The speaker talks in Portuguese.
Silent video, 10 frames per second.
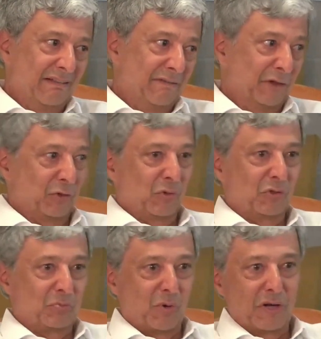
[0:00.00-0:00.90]
fechou
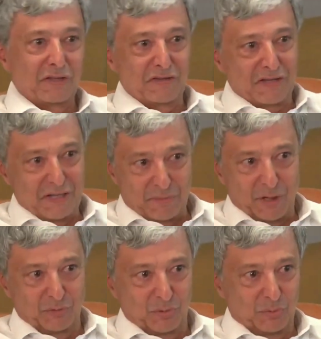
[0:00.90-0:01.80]
as portas ainda
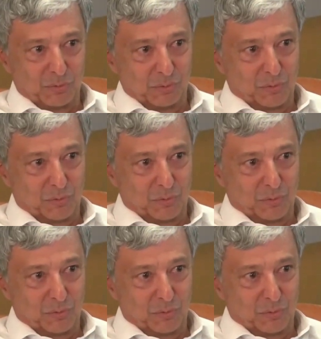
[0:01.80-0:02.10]
mais para o mundo.